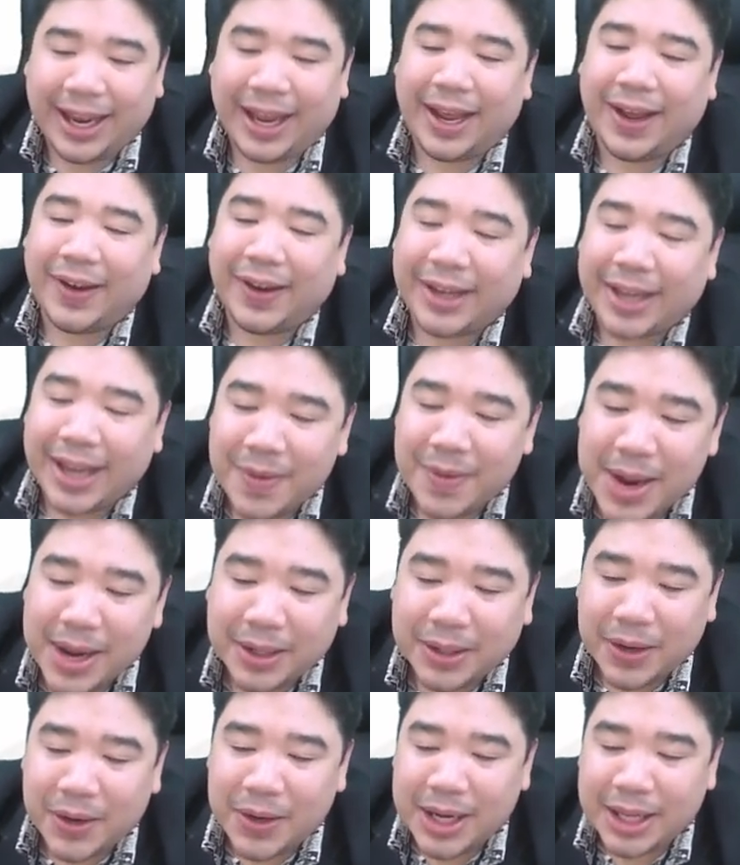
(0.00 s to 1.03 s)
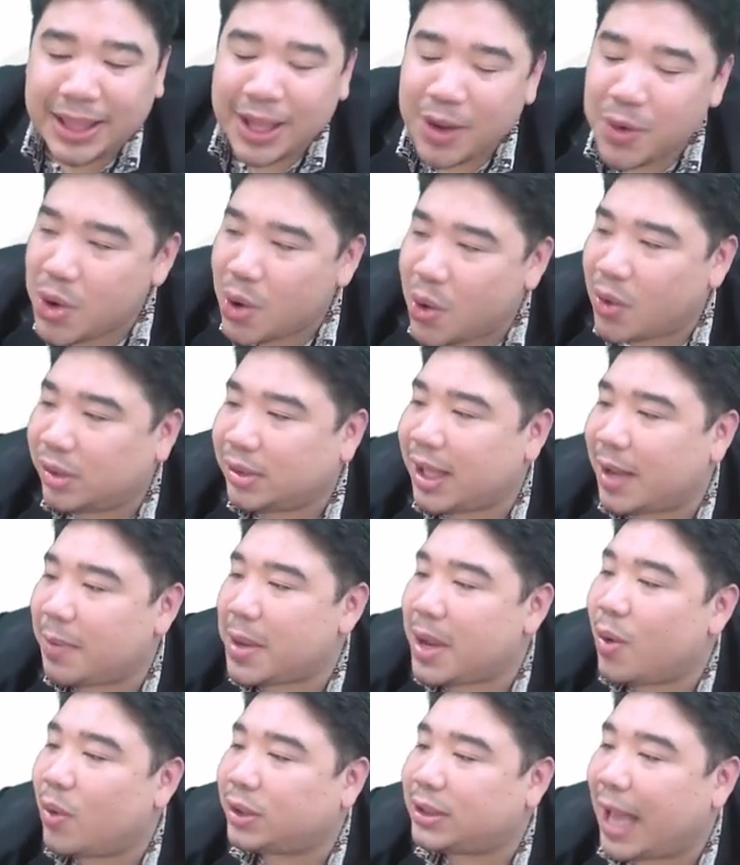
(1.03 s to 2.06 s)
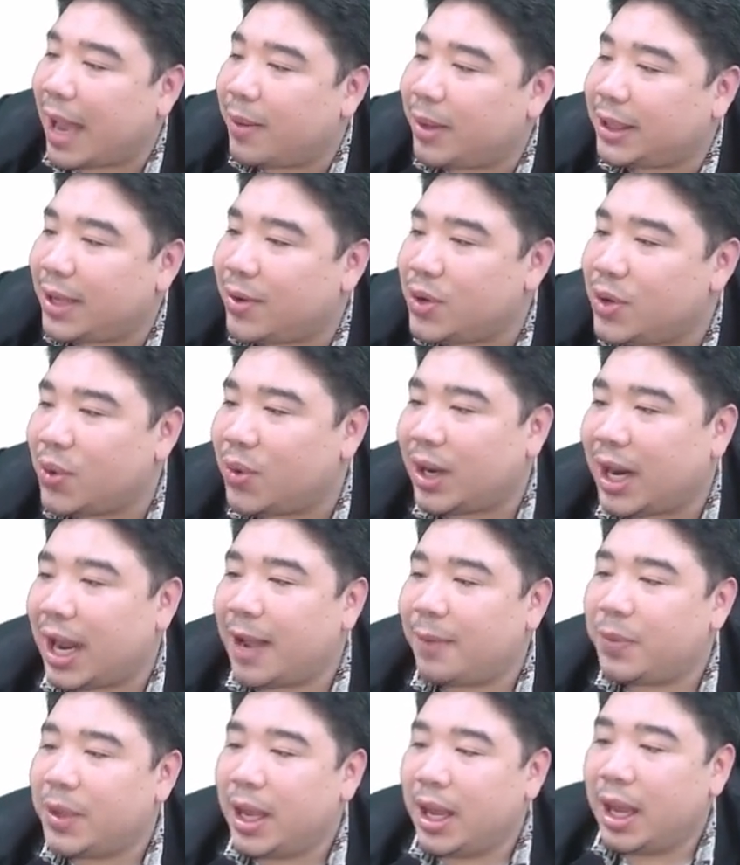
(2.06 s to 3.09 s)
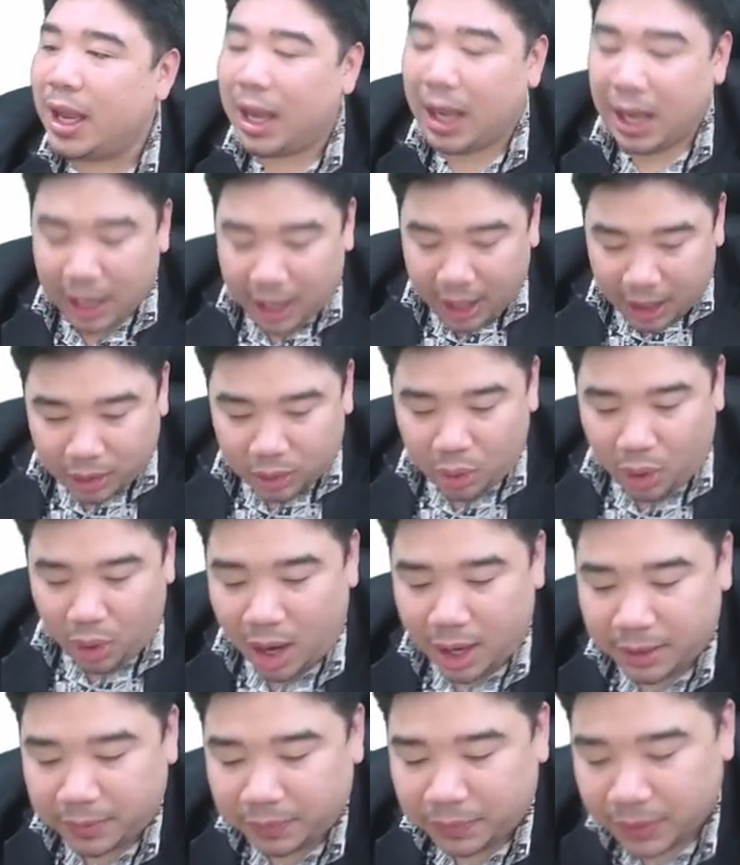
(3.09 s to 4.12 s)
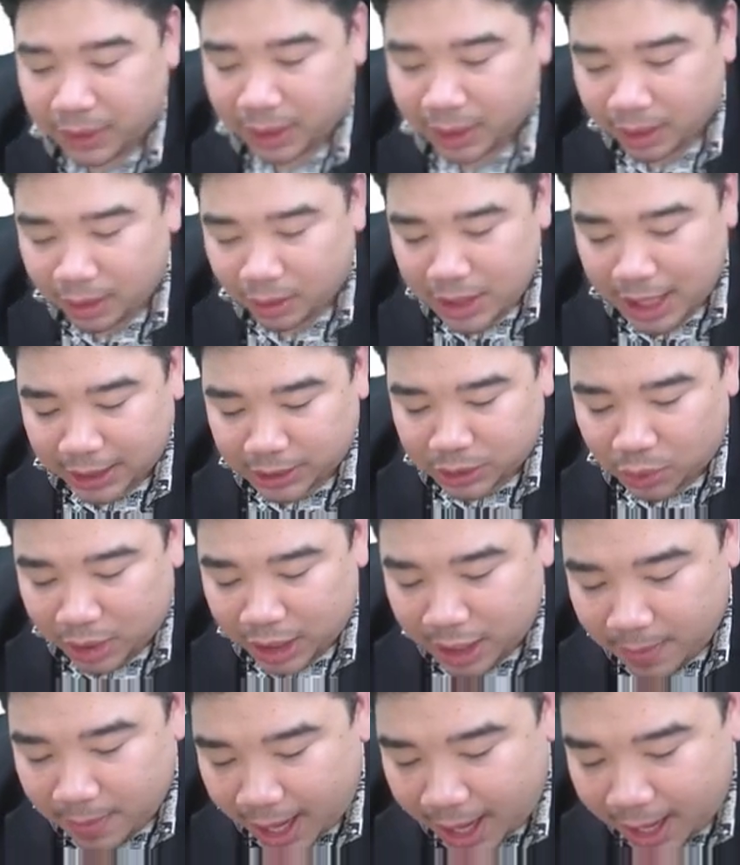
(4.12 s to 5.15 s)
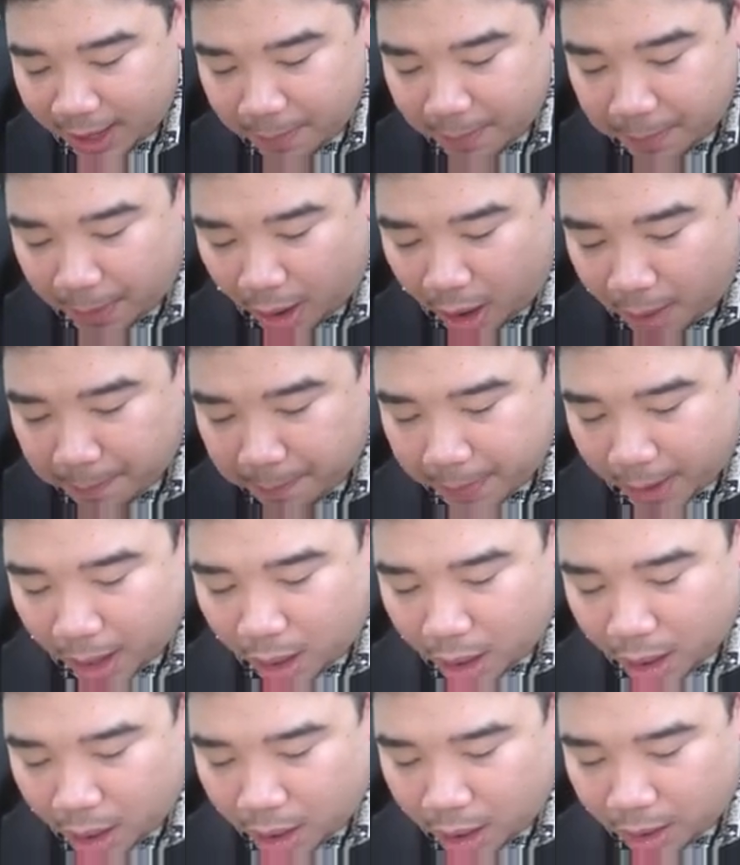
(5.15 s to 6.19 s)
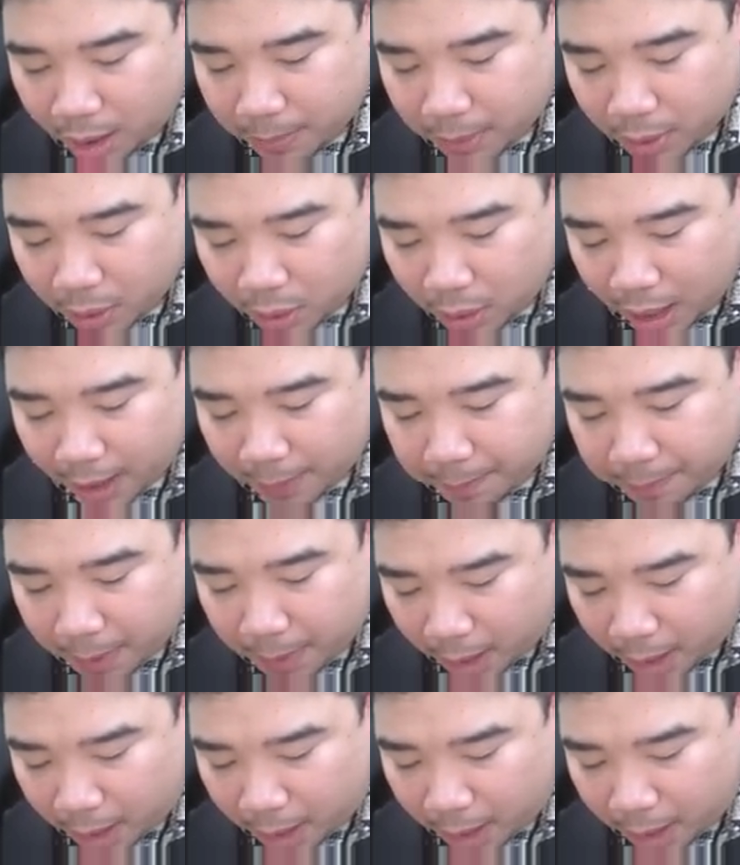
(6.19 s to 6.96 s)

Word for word: โอเคไหมตอนนี้ติวอยู่ตั้งแต่ปีหกสามก็ติวอยู่นะฮะทุกคนรู้จักสูตรนี้ไหมปอปอบวกปอ